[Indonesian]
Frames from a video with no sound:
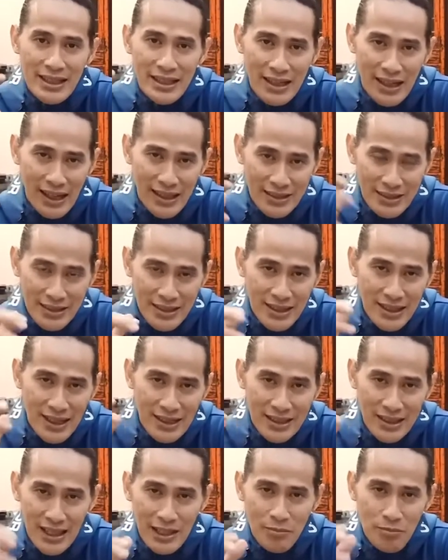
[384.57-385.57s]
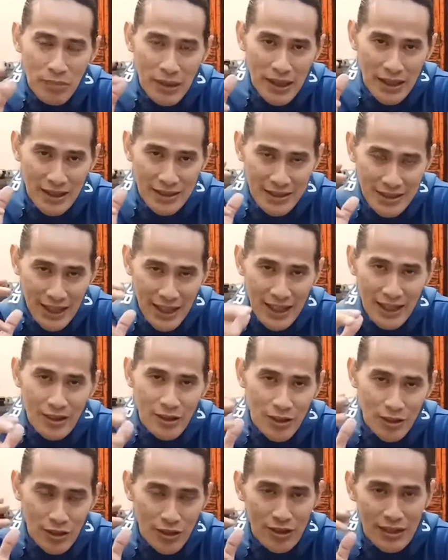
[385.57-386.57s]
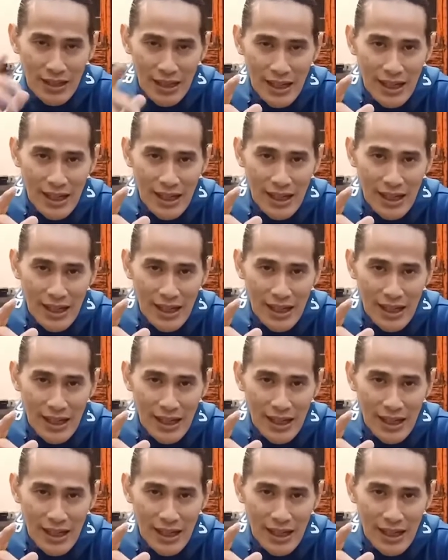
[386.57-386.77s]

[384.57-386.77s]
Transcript: rajin latihan pengencangan otot